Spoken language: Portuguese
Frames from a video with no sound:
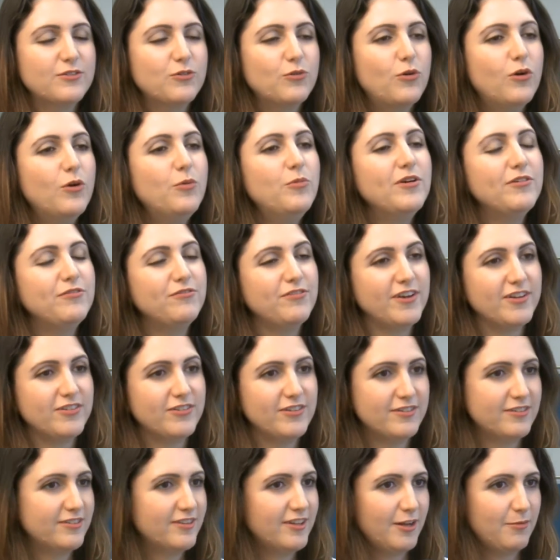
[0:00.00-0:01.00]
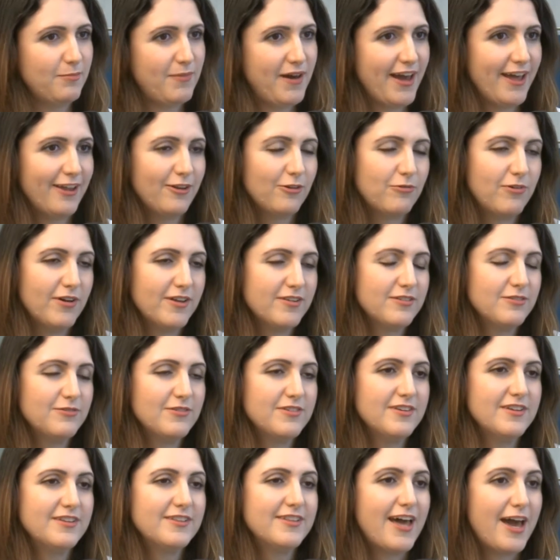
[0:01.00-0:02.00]
como é feito esse trabalho, quais
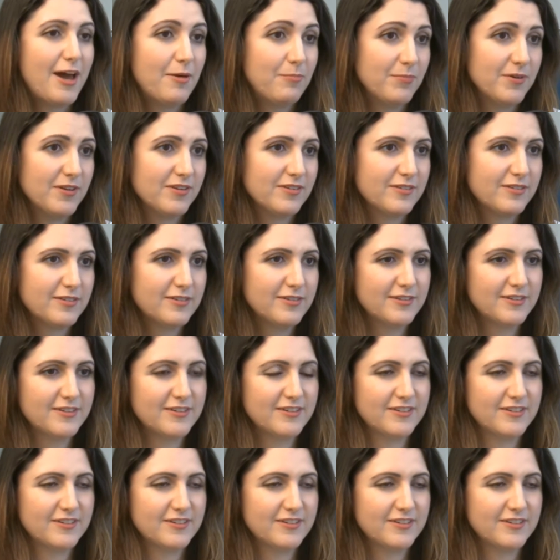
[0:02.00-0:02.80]
são as etapas.